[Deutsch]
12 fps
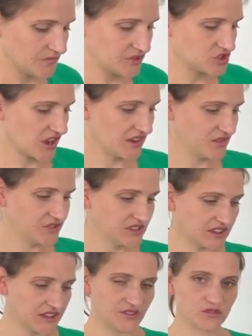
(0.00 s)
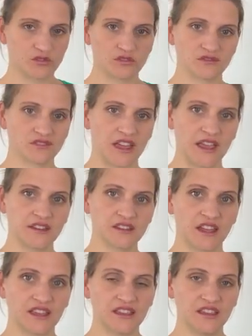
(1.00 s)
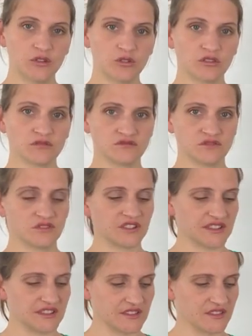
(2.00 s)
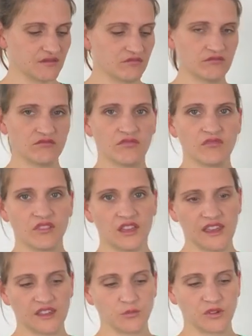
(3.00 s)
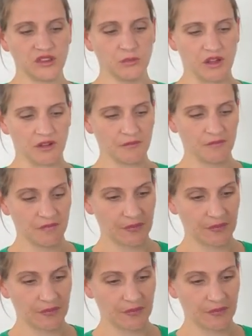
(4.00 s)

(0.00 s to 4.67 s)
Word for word: Die Schale wiegt also keine 3 Kilo und das ist echt prima.